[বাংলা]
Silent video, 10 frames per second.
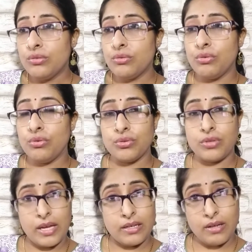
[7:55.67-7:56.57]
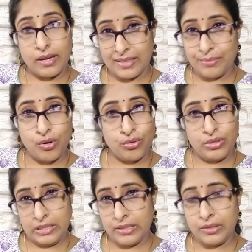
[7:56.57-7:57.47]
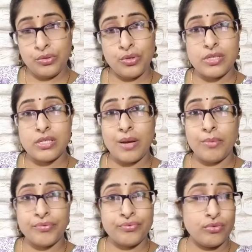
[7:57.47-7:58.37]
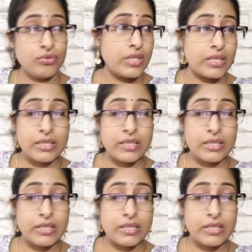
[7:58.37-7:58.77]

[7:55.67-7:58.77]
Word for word: তো তার একটা বড় হিস্ট্রি রয়েছে যে আমার ফোনটা